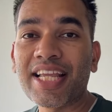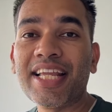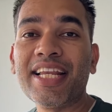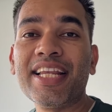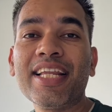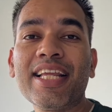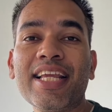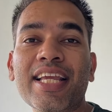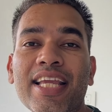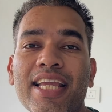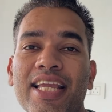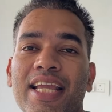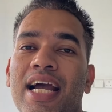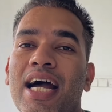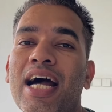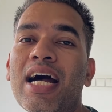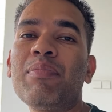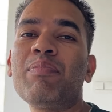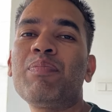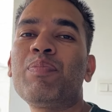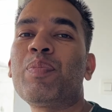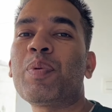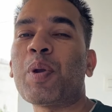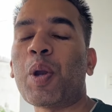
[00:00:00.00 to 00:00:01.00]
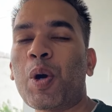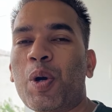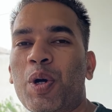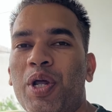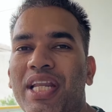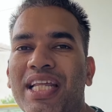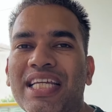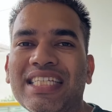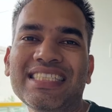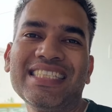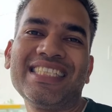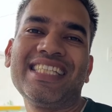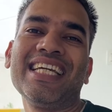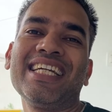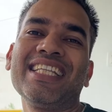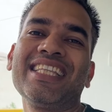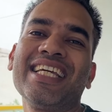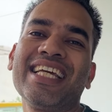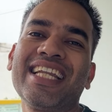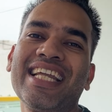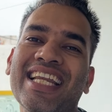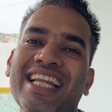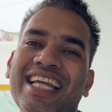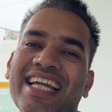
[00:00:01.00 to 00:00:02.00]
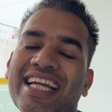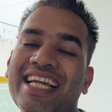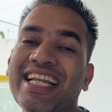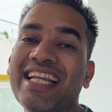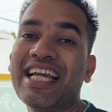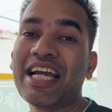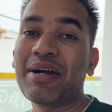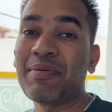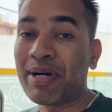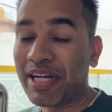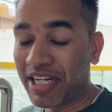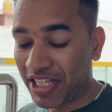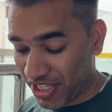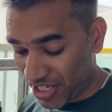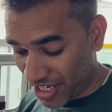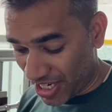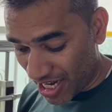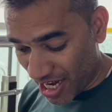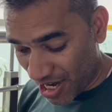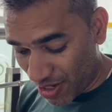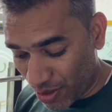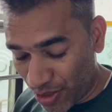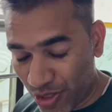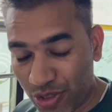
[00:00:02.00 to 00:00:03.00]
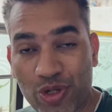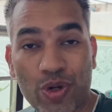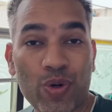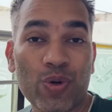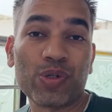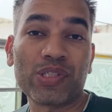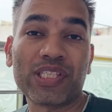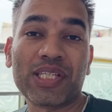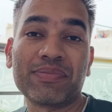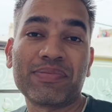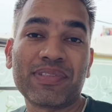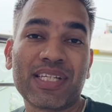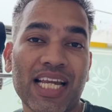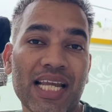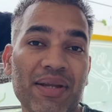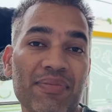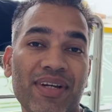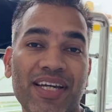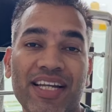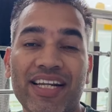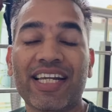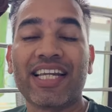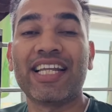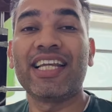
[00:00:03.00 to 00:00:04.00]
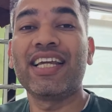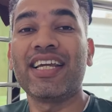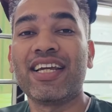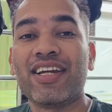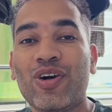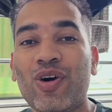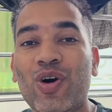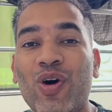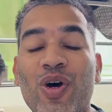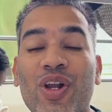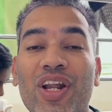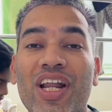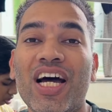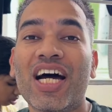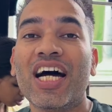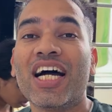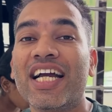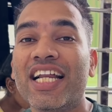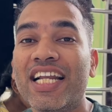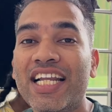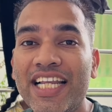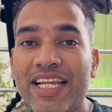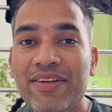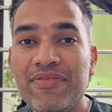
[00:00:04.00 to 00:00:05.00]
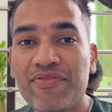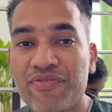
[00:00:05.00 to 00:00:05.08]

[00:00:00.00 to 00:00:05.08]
इनकी आप प्रोग्रेस देखते रहने के लिए हमारे चैनल को जरूर सब्सक्राइब कर ले और अगले